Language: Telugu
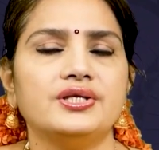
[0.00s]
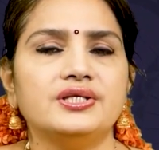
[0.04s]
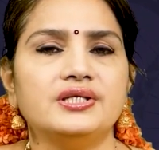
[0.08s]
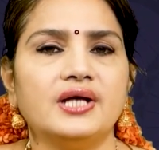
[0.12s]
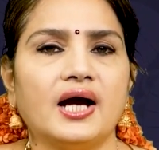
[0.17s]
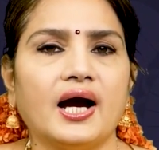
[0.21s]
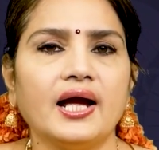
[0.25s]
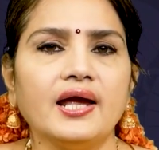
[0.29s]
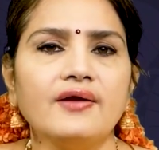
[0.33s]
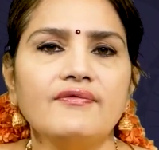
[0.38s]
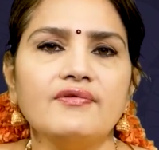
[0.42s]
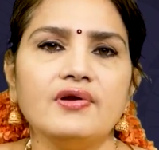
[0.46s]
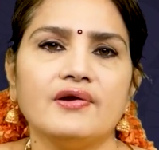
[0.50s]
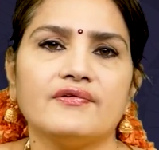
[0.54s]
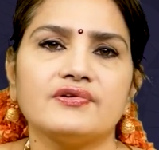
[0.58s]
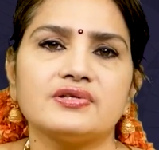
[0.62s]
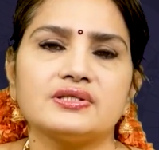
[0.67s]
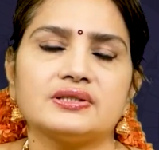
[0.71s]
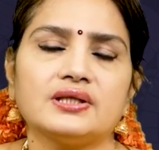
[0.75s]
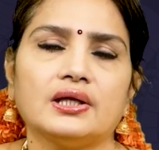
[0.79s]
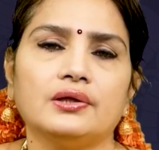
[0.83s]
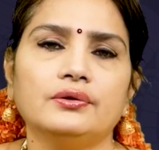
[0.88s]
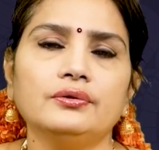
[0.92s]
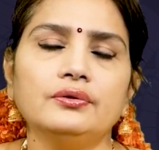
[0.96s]
న్యాయ
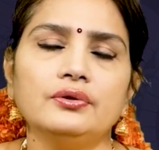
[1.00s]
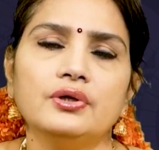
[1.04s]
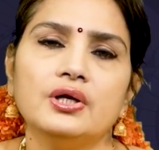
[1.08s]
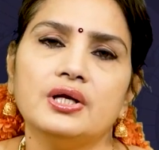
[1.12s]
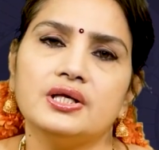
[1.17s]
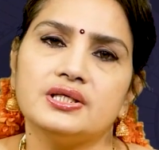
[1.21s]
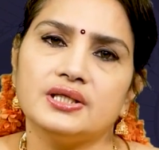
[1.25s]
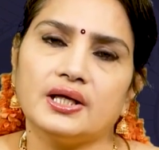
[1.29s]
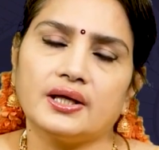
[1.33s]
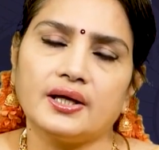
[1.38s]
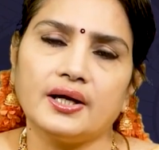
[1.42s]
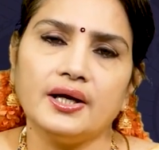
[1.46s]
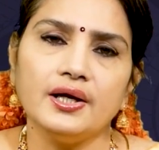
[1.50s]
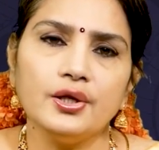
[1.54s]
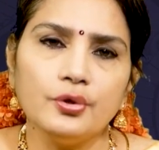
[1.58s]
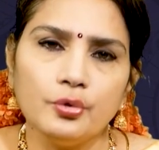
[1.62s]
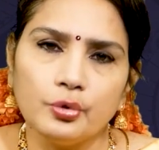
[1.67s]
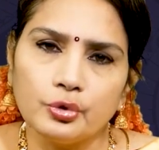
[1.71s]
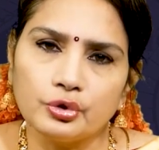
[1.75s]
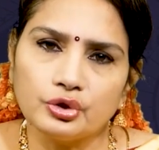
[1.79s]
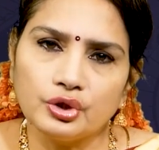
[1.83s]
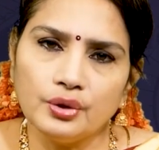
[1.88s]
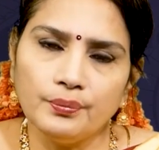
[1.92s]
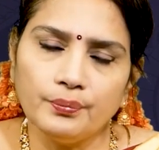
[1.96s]
వ్యవస్థలు చక్కటి
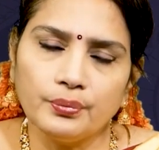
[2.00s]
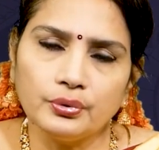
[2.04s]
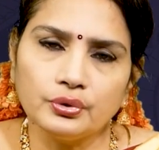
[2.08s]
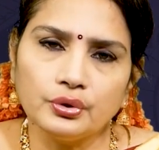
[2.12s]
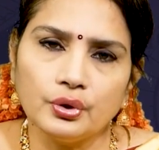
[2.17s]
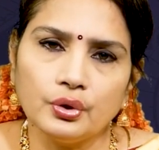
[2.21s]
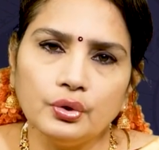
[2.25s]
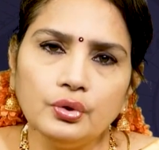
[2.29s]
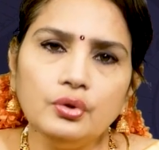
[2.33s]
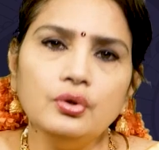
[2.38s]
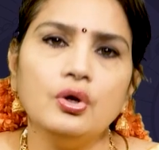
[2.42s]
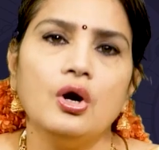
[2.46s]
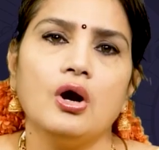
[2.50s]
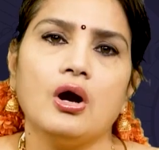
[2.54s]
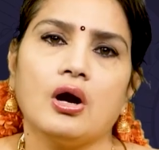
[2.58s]
గుర్తింపుతోనో